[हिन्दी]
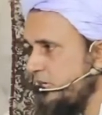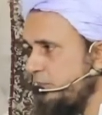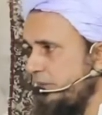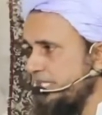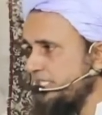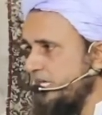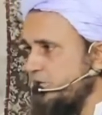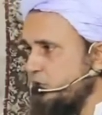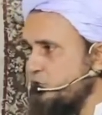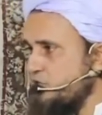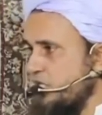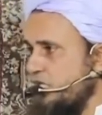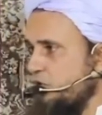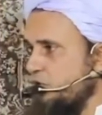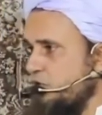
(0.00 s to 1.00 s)
भाईजान
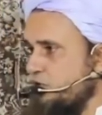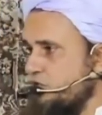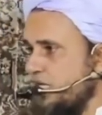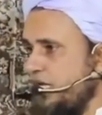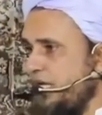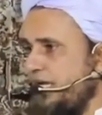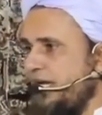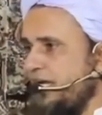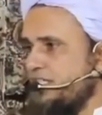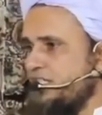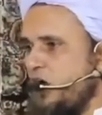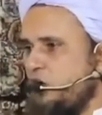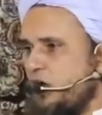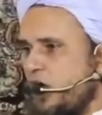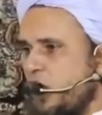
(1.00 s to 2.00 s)
गुसल तो गुसल है यार
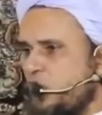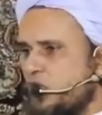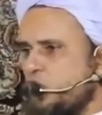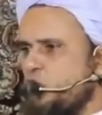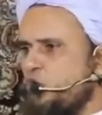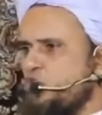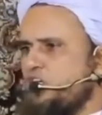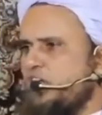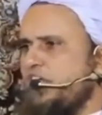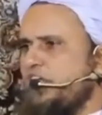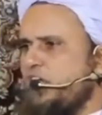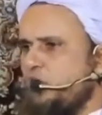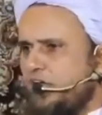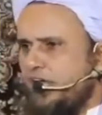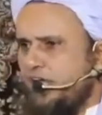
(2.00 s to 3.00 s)
जाओ नहाओ क्यों खुश रह
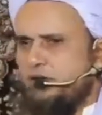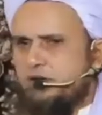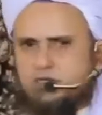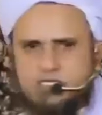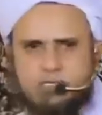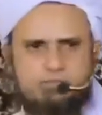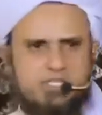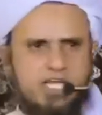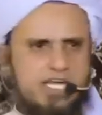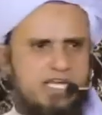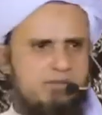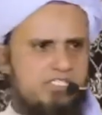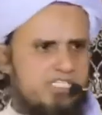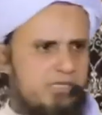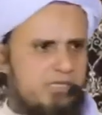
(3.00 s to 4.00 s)
जाओगे जब
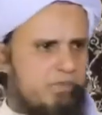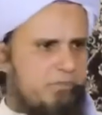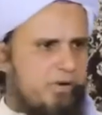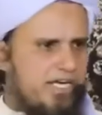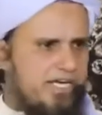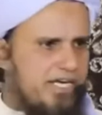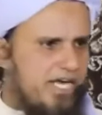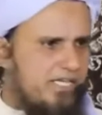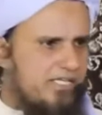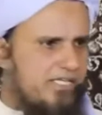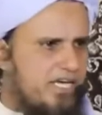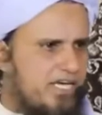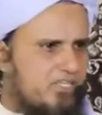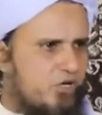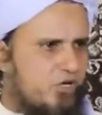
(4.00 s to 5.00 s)
सारे जिसम पे पानी डाल
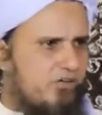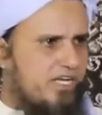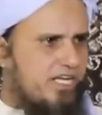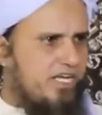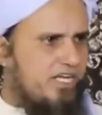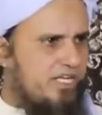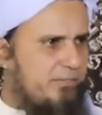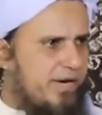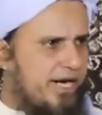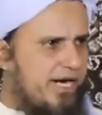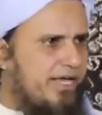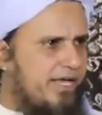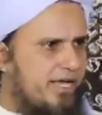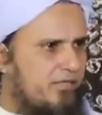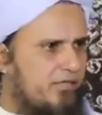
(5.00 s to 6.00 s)
दिया शॉवर के नीचे
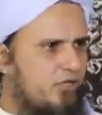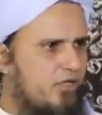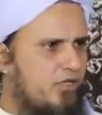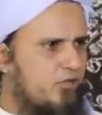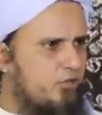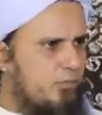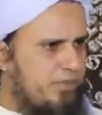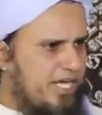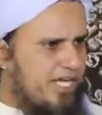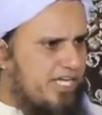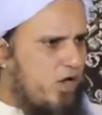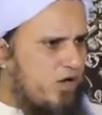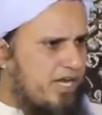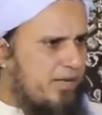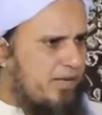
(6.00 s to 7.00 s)
बैठ गए तो भीग
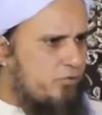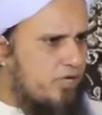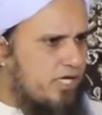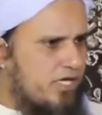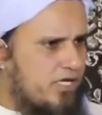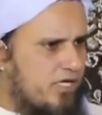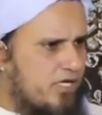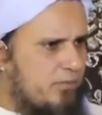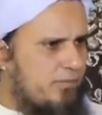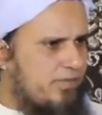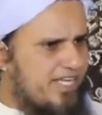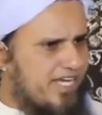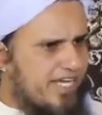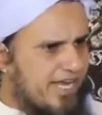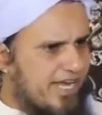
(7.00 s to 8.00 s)
जाओगे ना पूरे
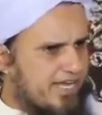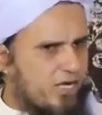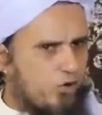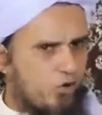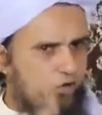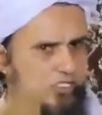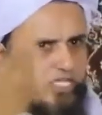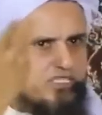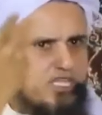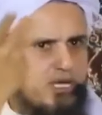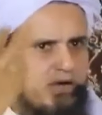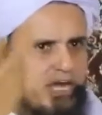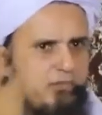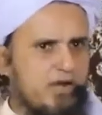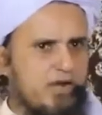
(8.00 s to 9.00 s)
फिर ये कहना कि हो सकता
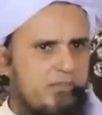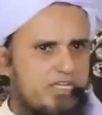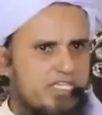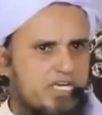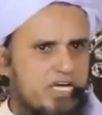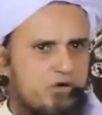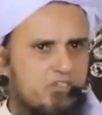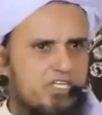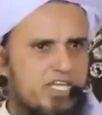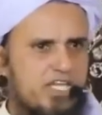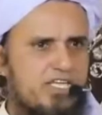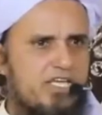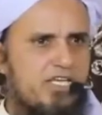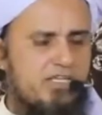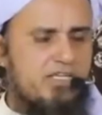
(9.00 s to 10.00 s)
है बाल बराबर जगह खुश
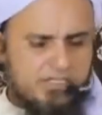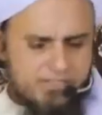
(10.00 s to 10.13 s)
रह जाए